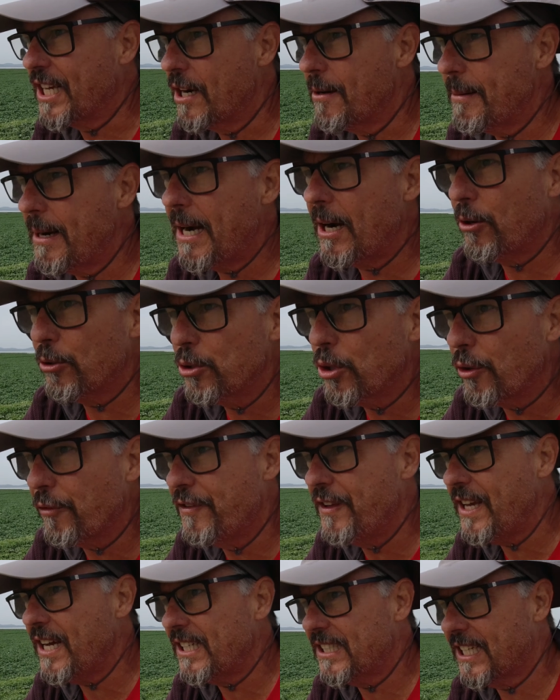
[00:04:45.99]
que é uma
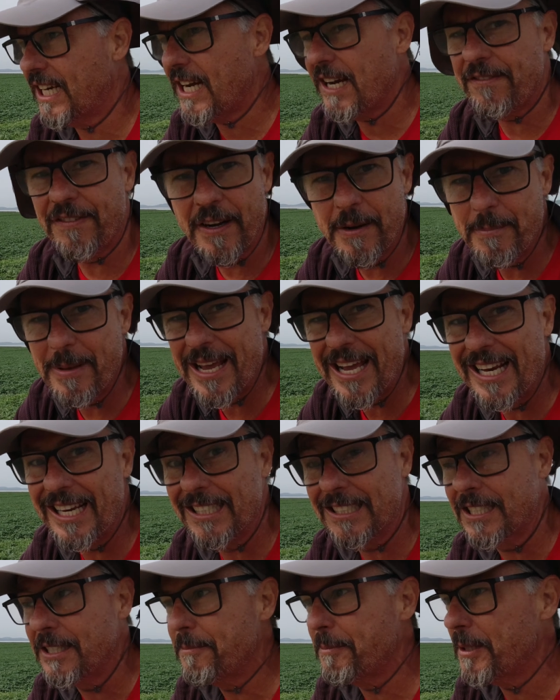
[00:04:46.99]
rodovia já
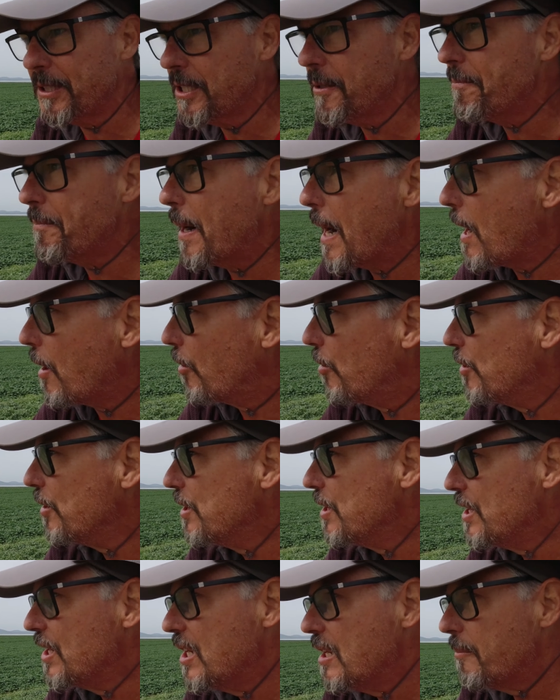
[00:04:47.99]
vermelha, assim, principal.
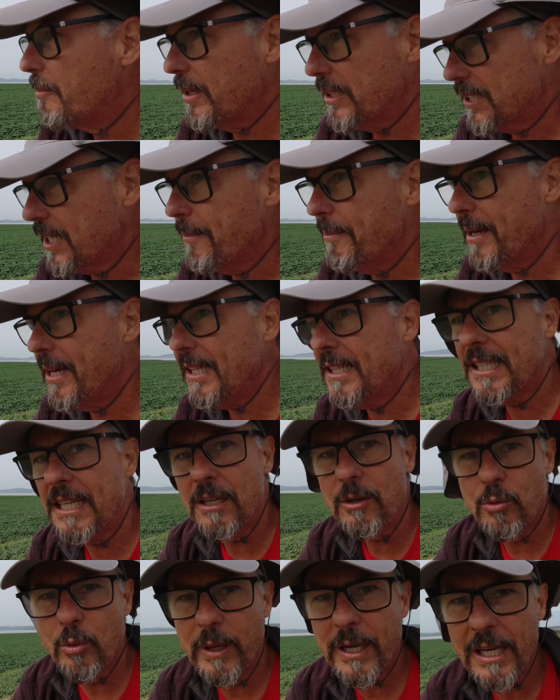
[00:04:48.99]
Mas tá bem
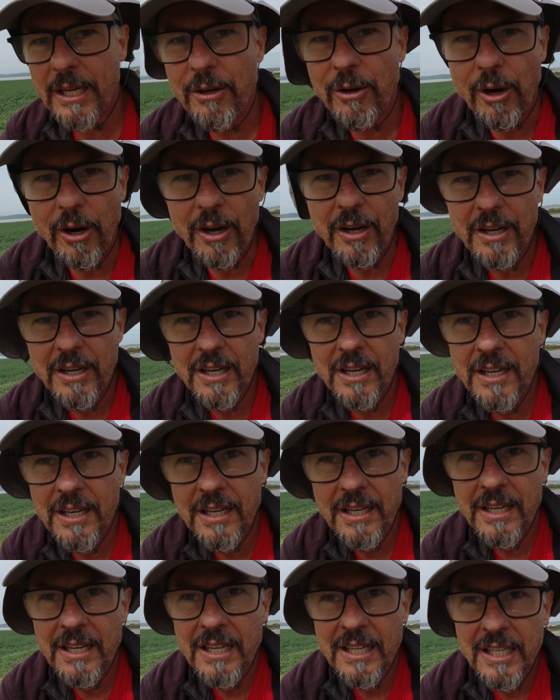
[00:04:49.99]
tranquilo, ó.
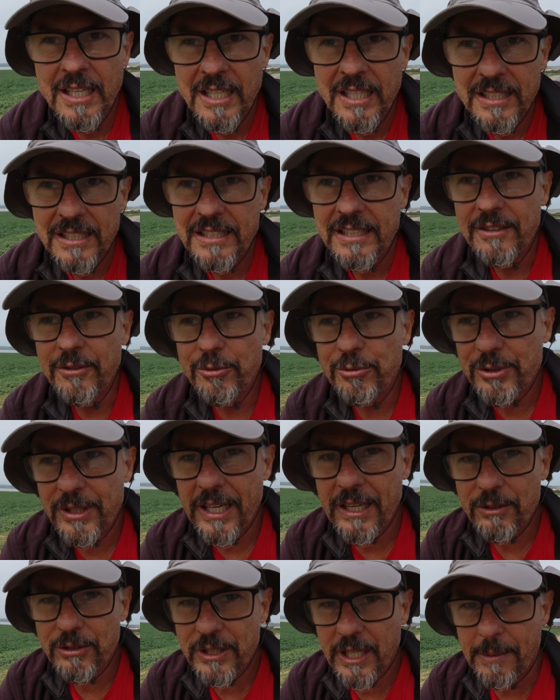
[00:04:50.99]
Não
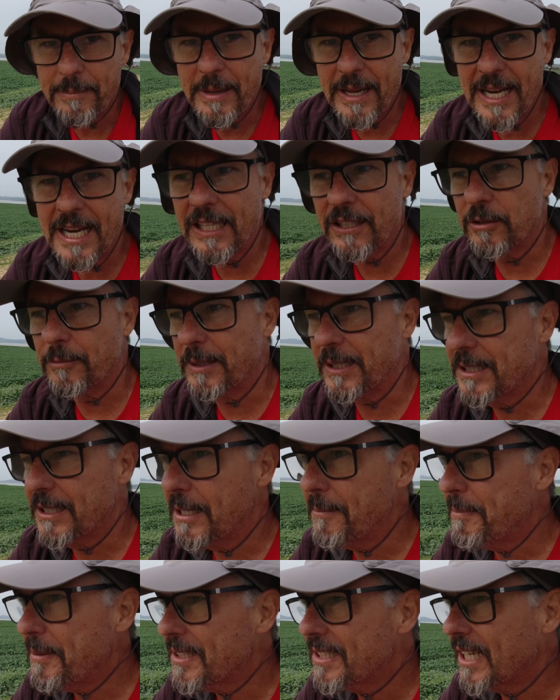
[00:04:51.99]
tem acostamento, mas
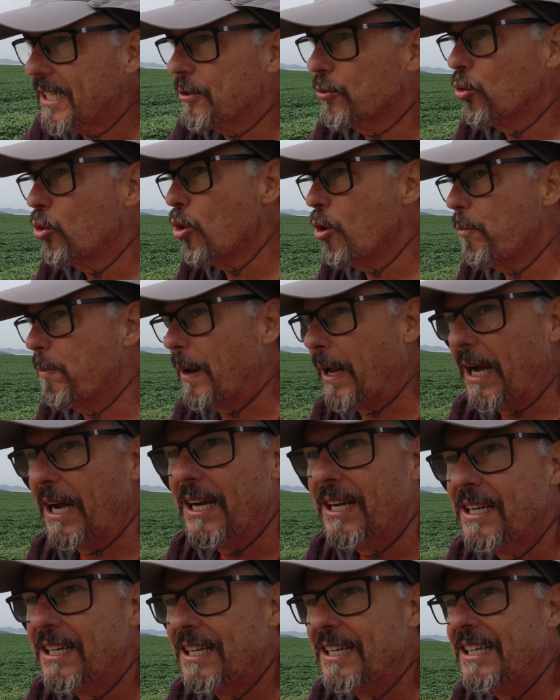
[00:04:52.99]
tem pista dupla.
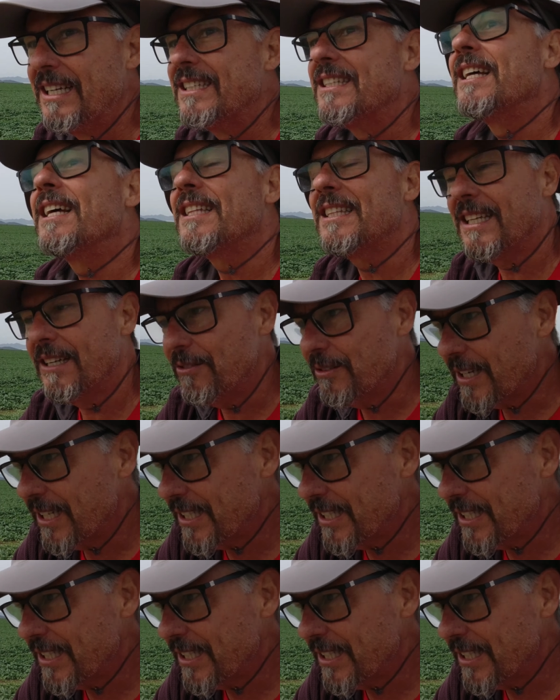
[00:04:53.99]
Tem até um